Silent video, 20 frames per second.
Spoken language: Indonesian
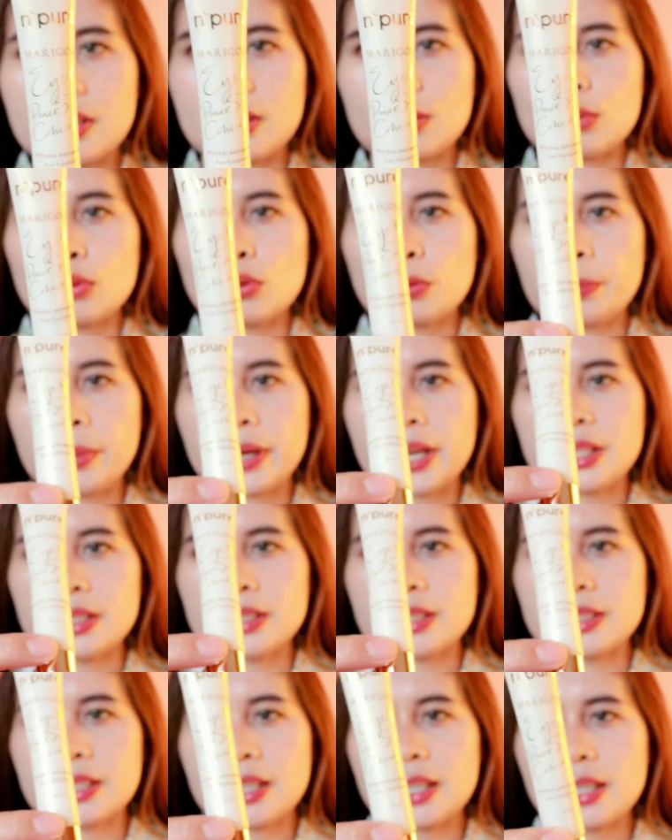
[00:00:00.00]
Nah untuk
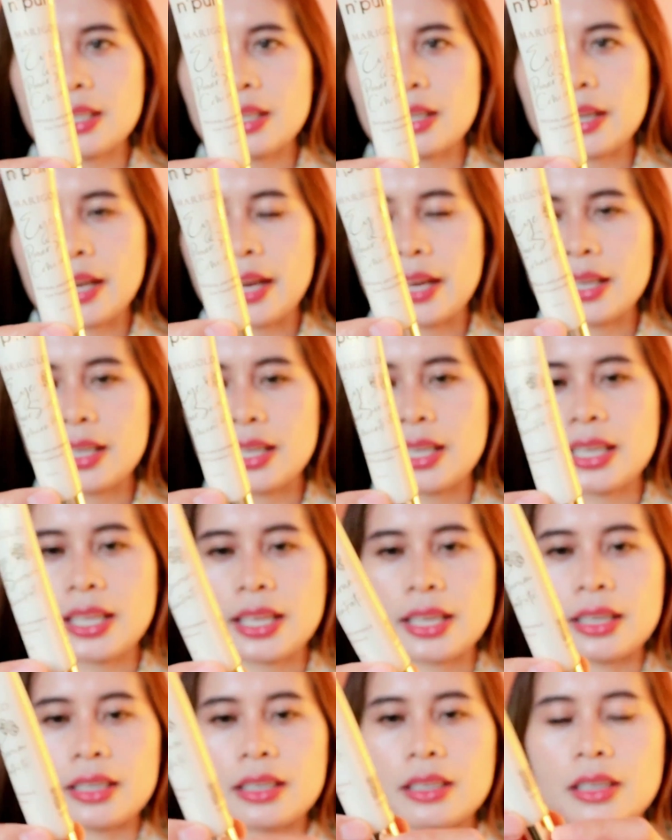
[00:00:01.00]
packagingnya kayak
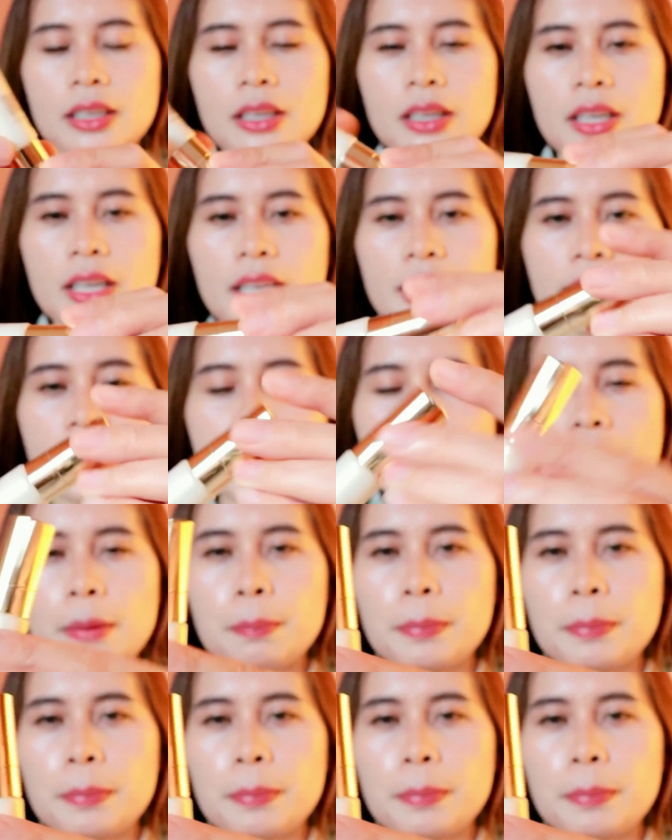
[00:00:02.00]
gini ya dan